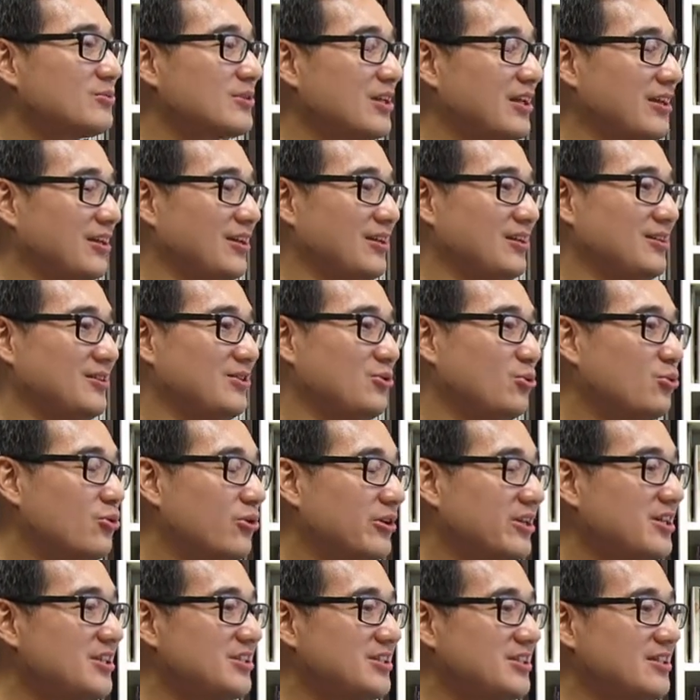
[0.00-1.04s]
诶，如果
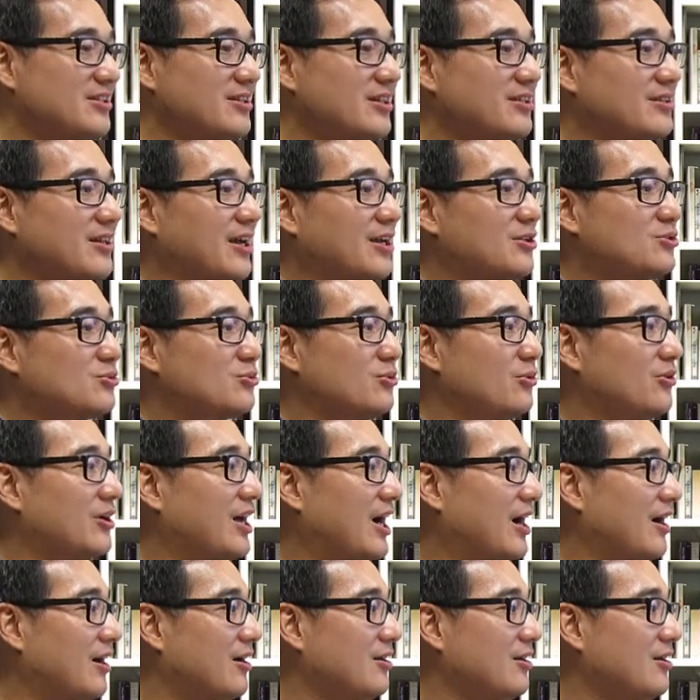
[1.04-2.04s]
依经验来说啦，